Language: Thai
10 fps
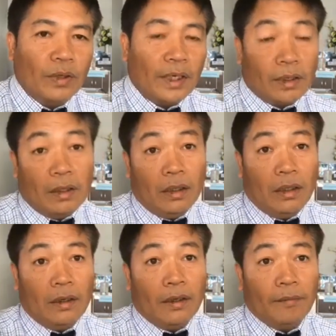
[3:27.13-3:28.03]
นั้นก็
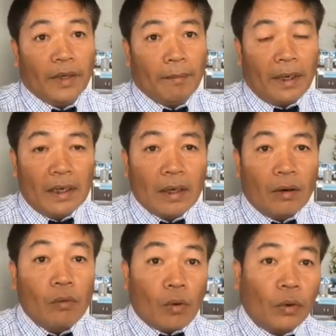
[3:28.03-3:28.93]
เป็นเรื่องขอ
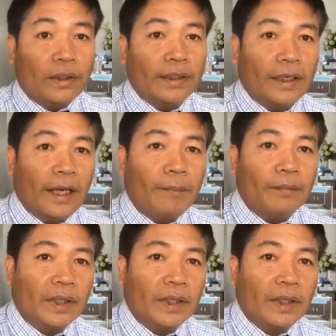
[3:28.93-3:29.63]
งบุคคลนะครับ